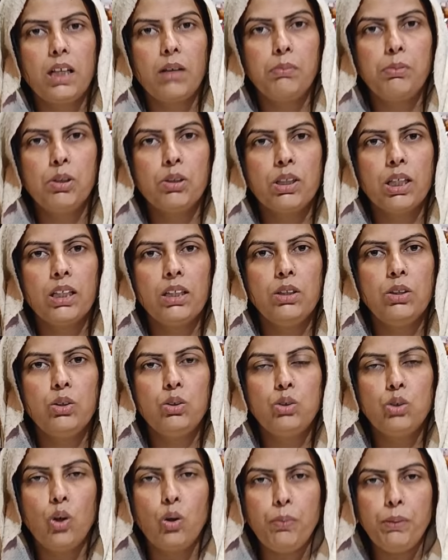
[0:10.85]
दाब दो ताकि
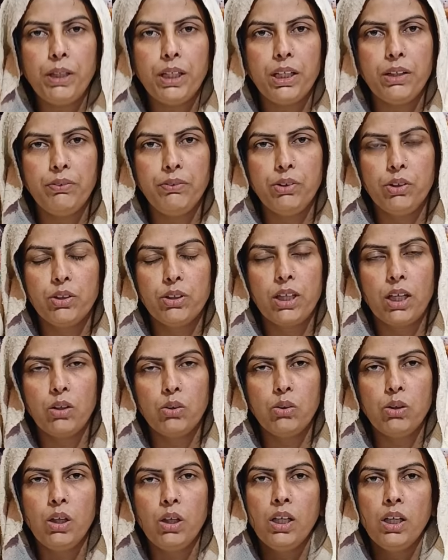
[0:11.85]
जो भी नई वीडियो
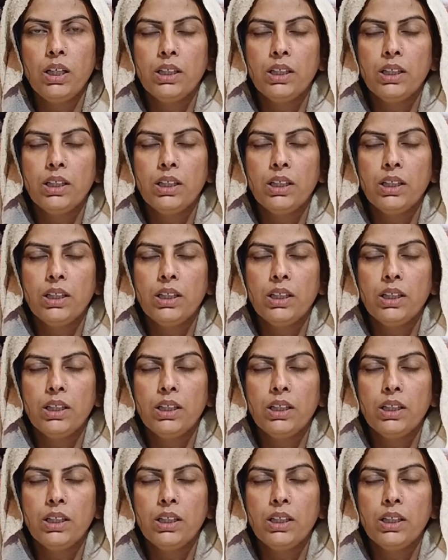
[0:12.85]
डालू